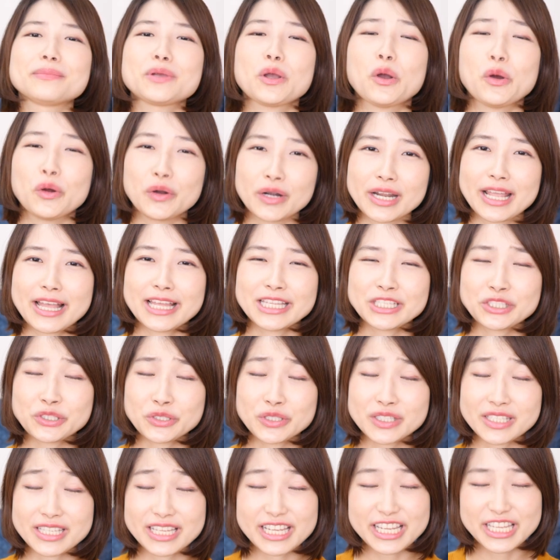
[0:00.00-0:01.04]
これは女
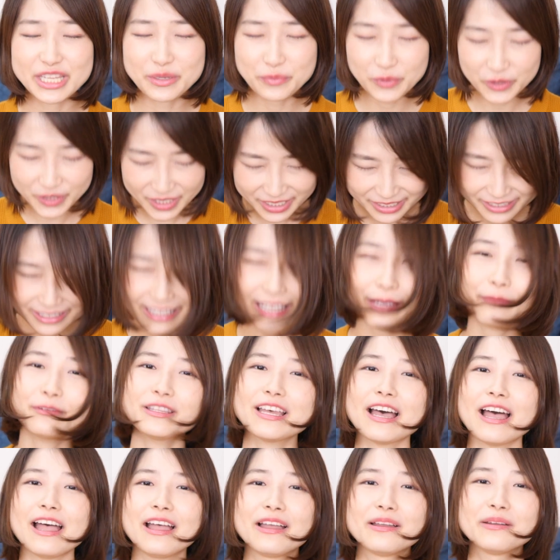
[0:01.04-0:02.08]
性にモテるタイプ
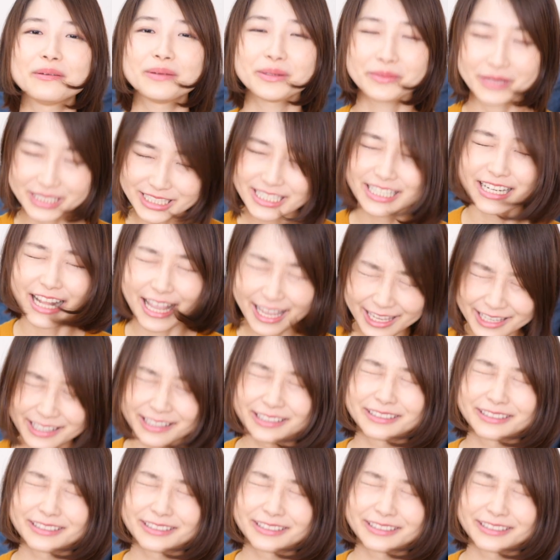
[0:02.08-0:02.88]
だ、間違いない。